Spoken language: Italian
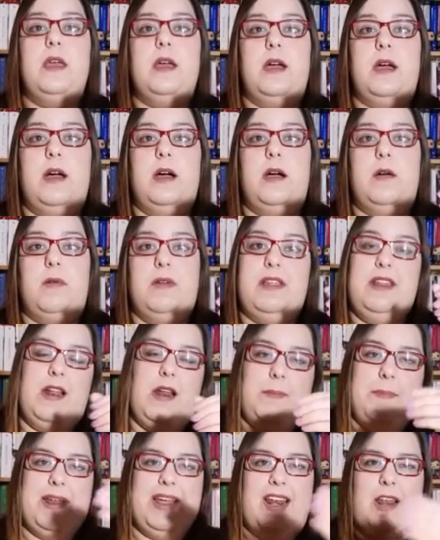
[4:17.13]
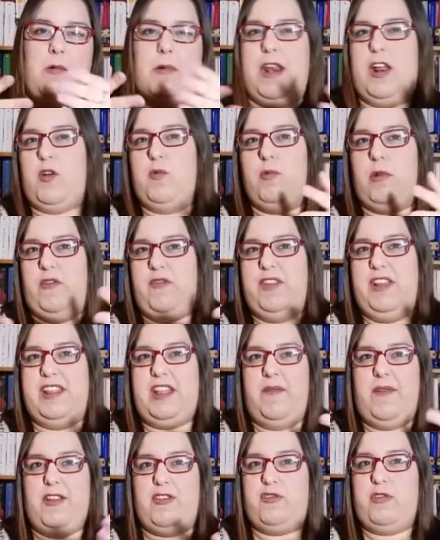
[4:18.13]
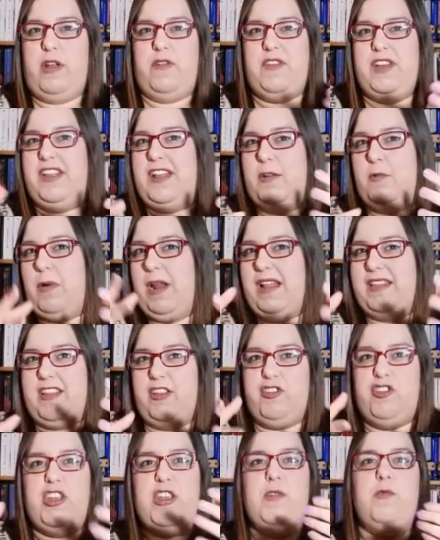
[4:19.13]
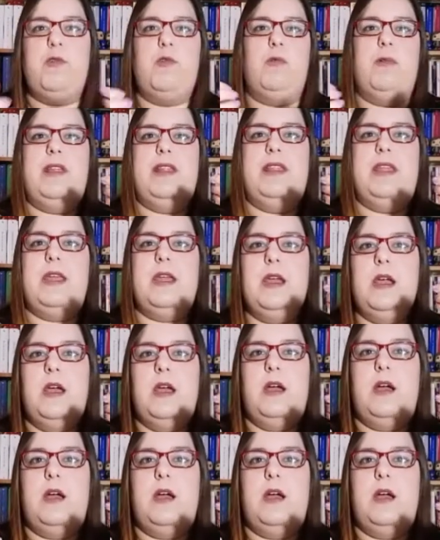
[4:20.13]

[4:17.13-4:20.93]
uh, quindi la, perché la guerra comunque è finita verso la fine del 45, quindi